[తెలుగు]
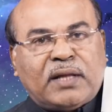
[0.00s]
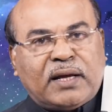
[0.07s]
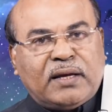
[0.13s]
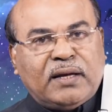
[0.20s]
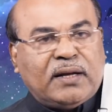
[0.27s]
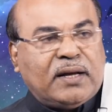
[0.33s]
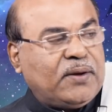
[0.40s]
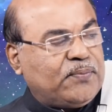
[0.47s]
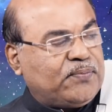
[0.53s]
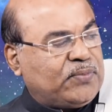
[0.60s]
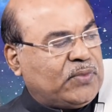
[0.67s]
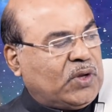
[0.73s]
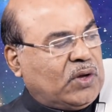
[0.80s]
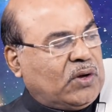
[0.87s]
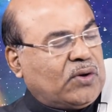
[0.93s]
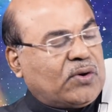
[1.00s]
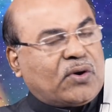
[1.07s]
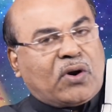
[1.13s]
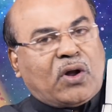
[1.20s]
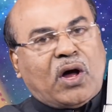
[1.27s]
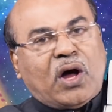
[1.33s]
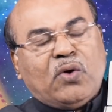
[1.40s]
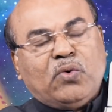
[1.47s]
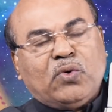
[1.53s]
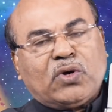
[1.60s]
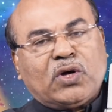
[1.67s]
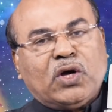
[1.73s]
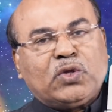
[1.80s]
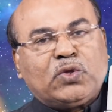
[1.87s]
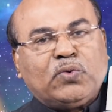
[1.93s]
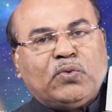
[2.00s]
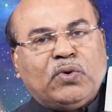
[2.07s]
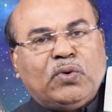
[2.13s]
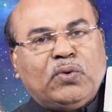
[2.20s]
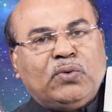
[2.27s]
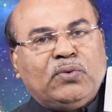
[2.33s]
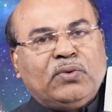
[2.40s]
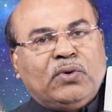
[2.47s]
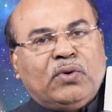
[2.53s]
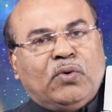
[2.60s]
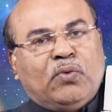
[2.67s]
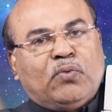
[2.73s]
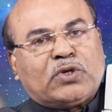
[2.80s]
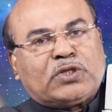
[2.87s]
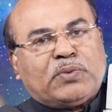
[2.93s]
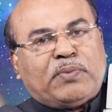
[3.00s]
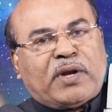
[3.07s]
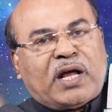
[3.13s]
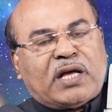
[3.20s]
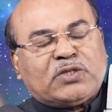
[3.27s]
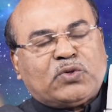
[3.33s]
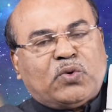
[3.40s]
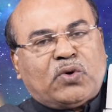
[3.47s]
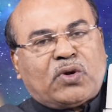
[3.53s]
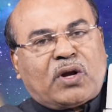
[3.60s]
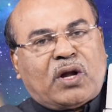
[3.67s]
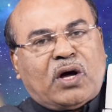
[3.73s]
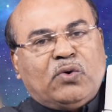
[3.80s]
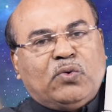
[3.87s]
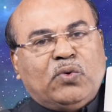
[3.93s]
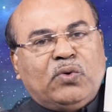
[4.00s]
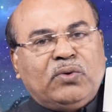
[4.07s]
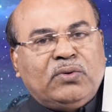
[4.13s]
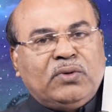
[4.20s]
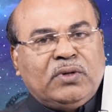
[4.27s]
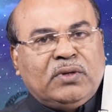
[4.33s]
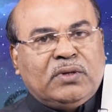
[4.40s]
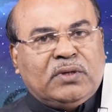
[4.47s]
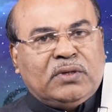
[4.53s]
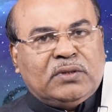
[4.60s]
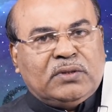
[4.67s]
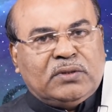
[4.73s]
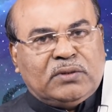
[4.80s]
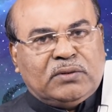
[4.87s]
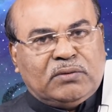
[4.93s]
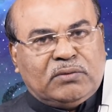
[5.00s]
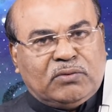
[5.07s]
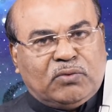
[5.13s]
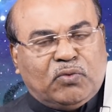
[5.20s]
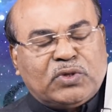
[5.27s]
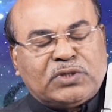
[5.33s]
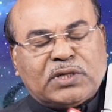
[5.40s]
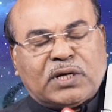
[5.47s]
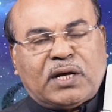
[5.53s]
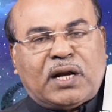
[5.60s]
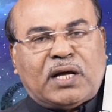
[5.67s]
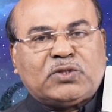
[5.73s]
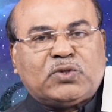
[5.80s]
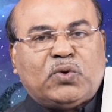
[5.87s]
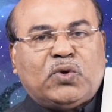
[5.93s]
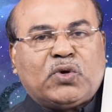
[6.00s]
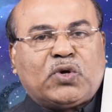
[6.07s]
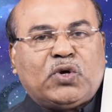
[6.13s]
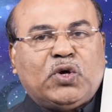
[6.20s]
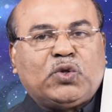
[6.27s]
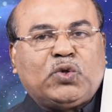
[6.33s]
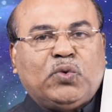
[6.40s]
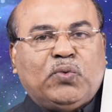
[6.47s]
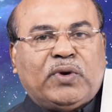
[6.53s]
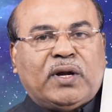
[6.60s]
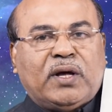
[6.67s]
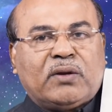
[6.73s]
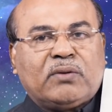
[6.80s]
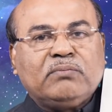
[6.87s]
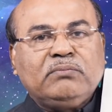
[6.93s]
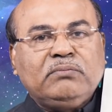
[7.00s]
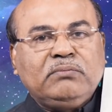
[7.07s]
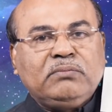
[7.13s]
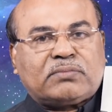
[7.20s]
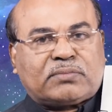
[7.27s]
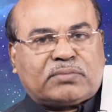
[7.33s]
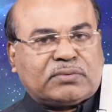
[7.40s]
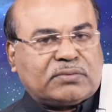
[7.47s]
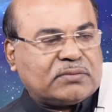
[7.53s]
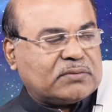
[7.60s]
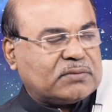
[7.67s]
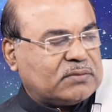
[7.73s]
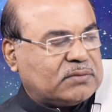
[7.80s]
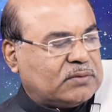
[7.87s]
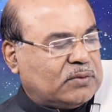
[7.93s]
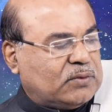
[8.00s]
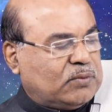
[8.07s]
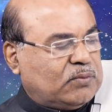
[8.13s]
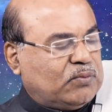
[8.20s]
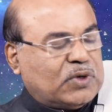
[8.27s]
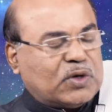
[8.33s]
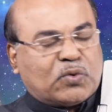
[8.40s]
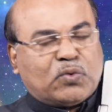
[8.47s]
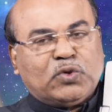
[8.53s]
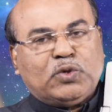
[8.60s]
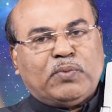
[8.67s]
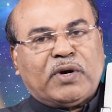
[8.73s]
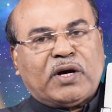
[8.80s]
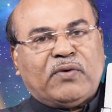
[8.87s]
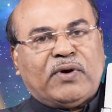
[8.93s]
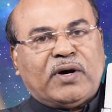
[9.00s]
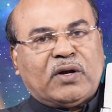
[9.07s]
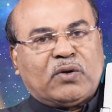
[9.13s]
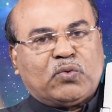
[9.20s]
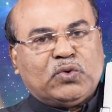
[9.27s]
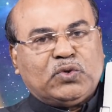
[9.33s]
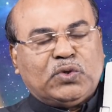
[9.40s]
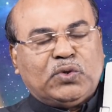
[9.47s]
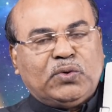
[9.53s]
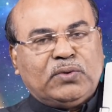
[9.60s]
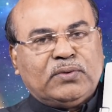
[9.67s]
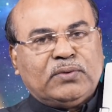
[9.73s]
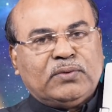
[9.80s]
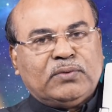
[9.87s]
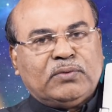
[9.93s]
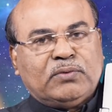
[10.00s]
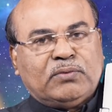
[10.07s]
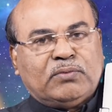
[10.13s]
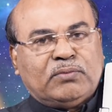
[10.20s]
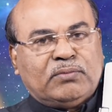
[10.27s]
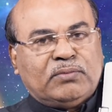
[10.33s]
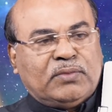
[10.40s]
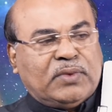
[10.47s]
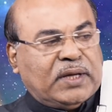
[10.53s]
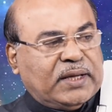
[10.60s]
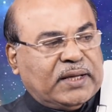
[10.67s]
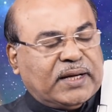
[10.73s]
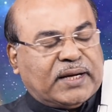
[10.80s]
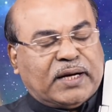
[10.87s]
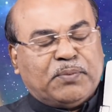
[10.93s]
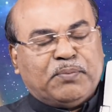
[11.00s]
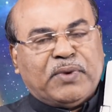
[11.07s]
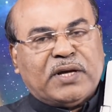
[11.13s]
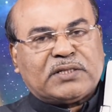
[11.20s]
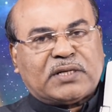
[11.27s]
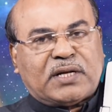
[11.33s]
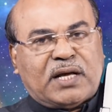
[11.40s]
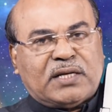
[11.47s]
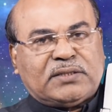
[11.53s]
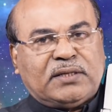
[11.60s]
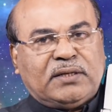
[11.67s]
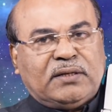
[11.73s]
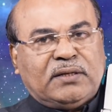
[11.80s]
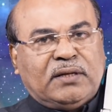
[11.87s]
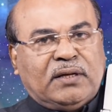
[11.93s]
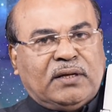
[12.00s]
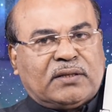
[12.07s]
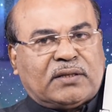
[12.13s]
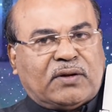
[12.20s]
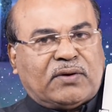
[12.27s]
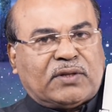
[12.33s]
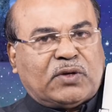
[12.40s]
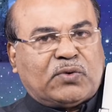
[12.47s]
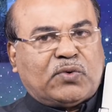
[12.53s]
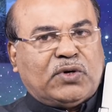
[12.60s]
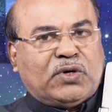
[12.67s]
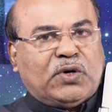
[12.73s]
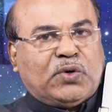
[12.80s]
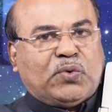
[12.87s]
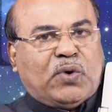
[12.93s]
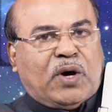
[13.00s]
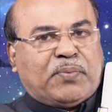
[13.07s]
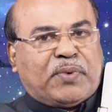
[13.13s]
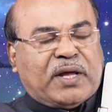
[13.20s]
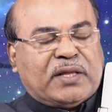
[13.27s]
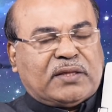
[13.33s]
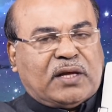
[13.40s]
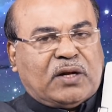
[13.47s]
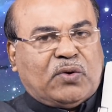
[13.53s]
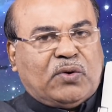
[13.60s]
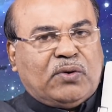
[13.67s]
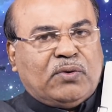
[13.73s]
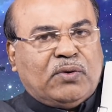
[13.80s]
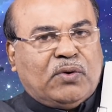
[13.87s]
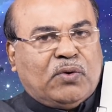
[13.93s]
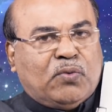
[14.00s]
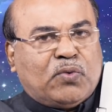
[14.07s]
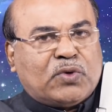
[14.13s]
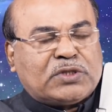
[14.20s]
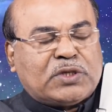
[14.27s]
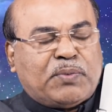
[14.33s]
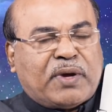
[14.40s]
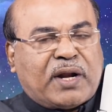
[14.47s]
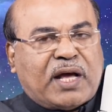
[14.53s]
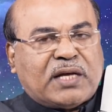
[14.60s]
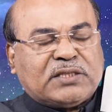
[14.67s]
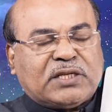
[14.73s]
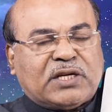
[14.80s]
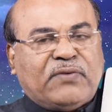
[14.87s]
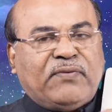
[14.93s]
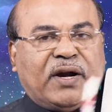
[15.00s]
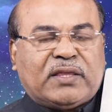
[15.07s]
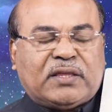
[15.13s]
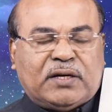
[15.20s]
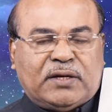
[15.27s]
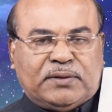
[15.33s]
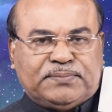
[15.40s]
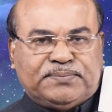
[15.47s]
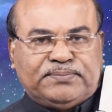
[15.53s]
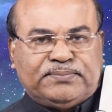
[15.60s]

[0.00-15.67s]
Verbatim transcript: తక్కిన రాహు కేతువులు వృషభ రాశిలో రాహు వృశ్చిక రాశిలో కేతు ఉన్నారు మన కుజు భగవా కుజుడు ఇక్కడ మేషరాశి తర్వాత ట్వంటీ టూ ఆ ప్రాంతాల్లో వృషభ రాశికి వెళ్తాడు